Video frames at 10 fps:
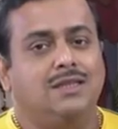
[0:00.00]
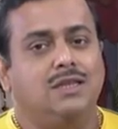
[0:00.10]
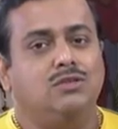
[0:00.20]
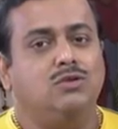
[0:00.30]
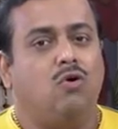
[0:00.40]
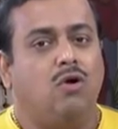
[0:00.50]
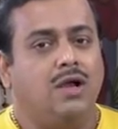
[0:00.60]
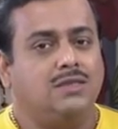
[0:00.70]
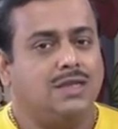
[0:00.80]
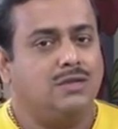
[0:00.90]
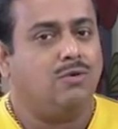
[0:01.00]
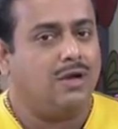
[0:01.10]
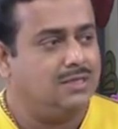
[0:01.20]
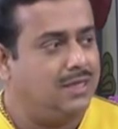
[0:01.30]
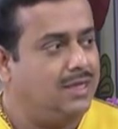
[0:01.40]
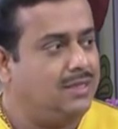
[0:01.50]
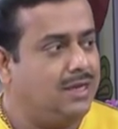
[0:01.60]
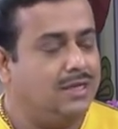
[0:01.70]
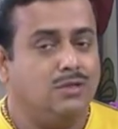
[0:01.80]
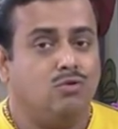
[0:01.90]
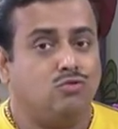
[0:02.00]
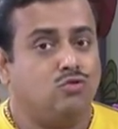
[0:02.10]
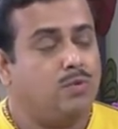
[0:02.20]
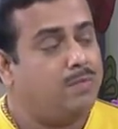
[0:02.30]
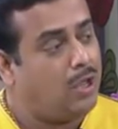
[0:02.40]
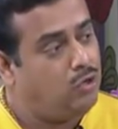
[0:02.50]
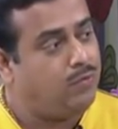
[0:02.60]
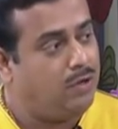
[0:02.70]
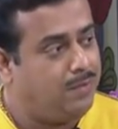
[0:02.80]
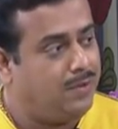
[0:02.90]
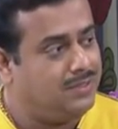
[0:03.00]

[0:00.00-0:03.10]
দিনে যদি গঙ্গা স্নান করা যায় আচ্ছা। তাহলে কিন্তু অসম্ভব ভালো ফল পাওয়া